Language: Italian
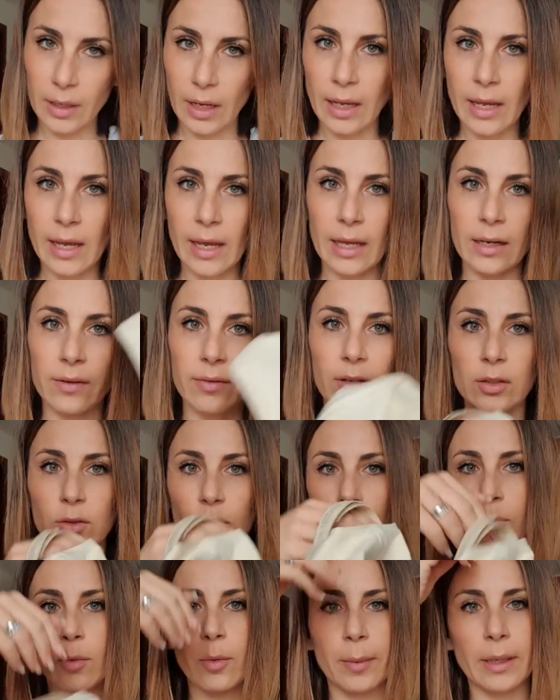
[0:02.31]
È
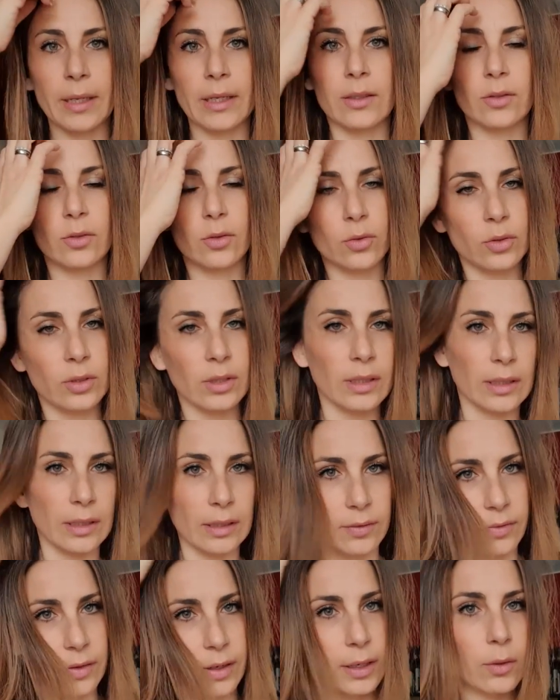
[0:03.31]
arrivato il momento
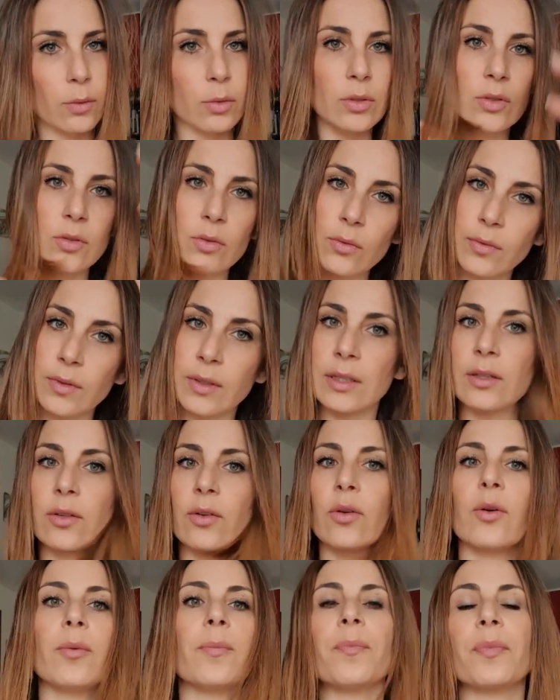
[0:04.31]
di fare questo
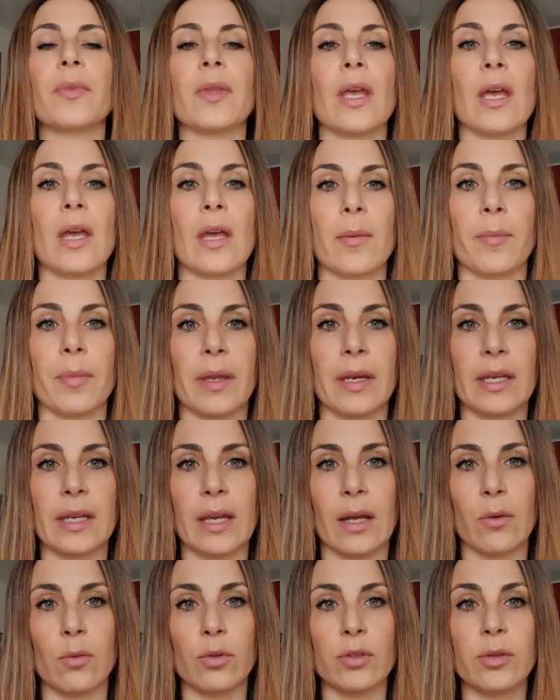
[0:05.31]
video
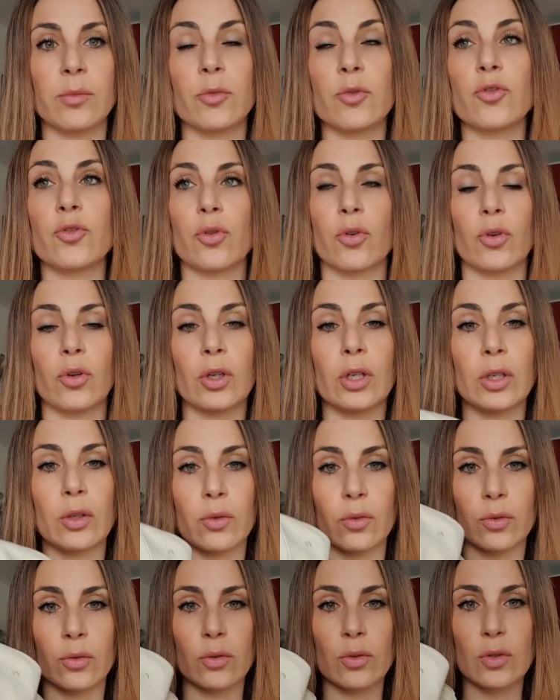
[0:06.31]
perché è l'ultimo giorno che
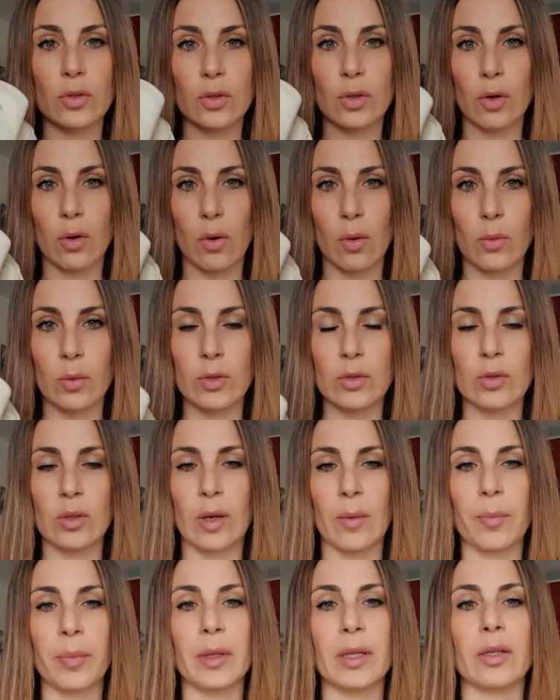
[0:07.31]
io indosserò questo
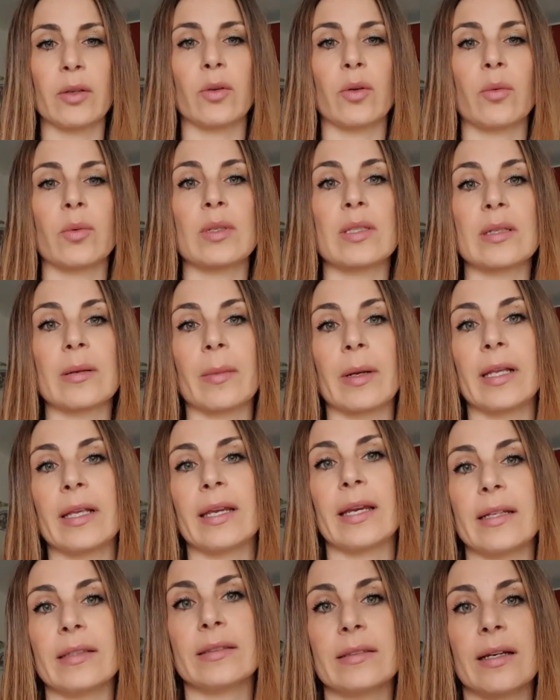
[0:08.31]
cappellino e questa
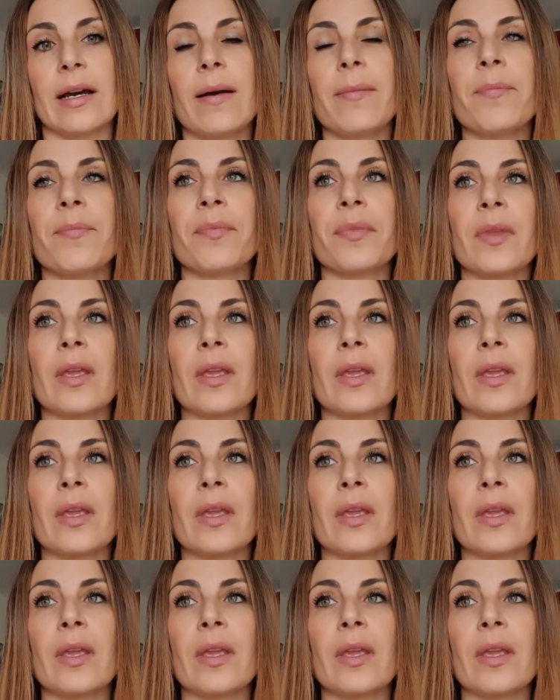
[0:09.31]
maglietta.